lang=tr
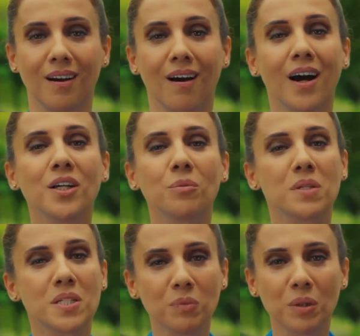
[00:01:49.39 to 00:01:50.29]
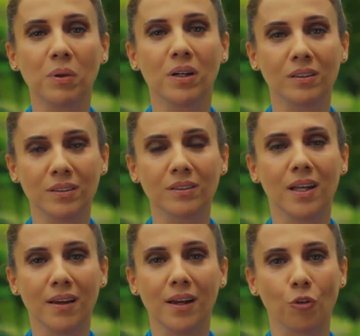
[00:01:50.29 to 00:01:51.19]
Hayır, bizimki paraları
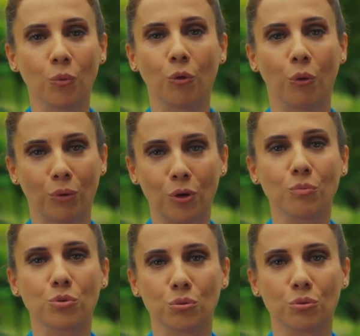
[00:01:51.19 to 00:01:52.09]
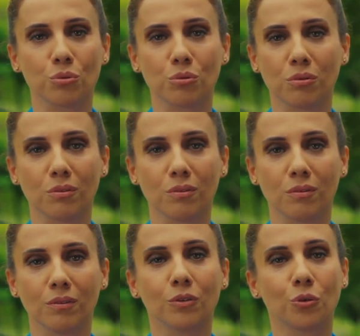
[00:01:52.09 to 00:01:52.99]
nereye gömüyor biliyor musunuz?
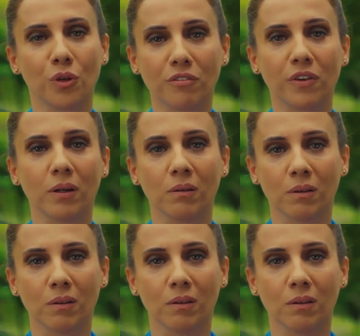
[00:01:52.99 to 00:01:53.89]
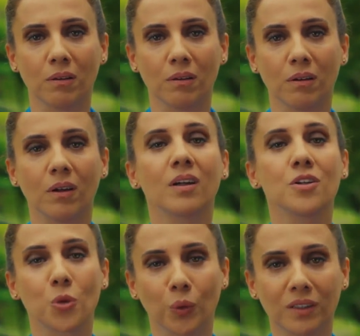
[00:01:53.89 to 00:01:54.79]
Künefe,
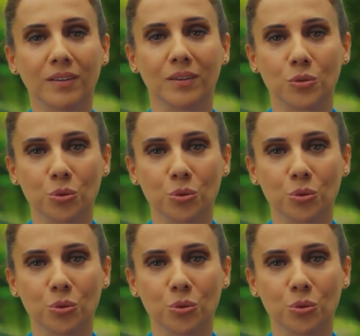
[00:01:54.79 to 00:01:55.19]
çikolatalı